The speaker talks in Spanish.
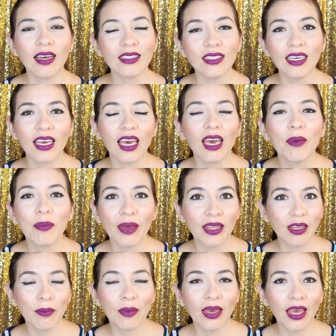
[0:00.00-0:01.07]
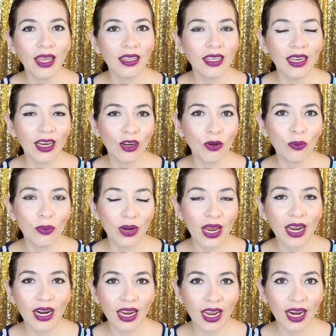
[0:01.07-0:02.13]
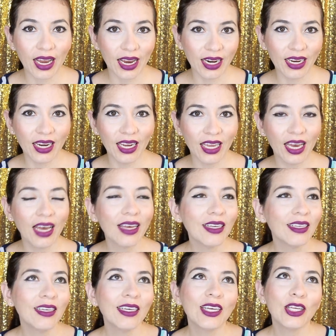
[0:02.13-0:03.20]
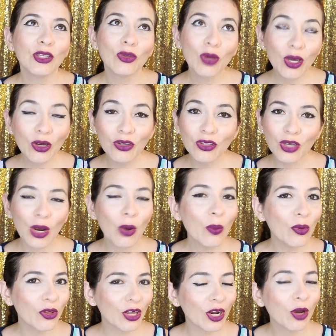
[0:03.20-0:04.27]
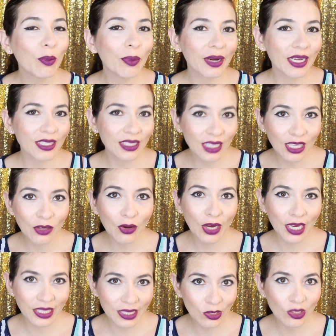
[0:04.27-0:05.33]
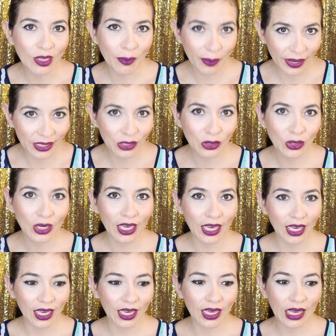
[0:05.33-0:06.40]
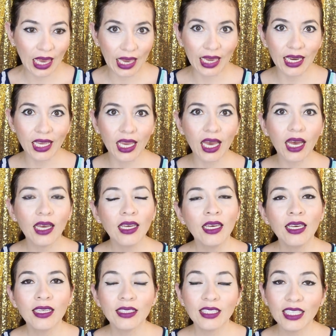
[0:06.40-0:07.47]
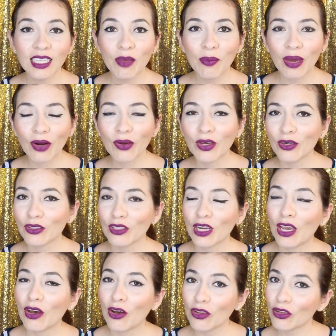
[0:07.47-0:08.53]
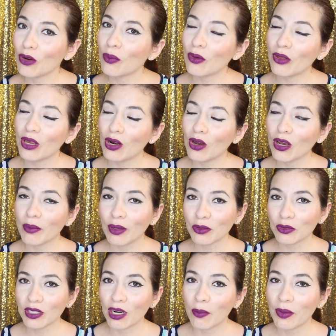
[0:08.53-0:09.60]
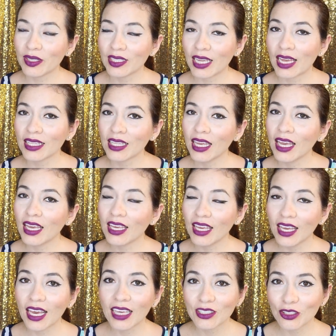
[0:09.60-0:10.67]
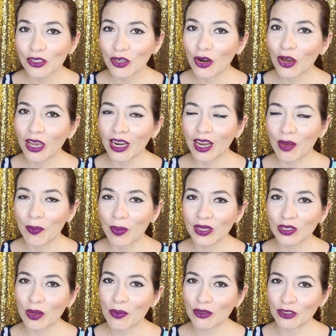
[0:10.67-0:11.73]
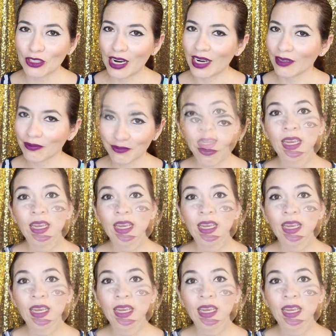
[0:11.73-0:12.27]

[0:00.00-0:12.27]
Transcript: Así que me animé en ir a comprar a la galería no encontré un modelo parecido a esos zapatos que, quería. Sin embargo, encontré otros modelos que me gustaron bastante y esos son los que les paso a mostrar.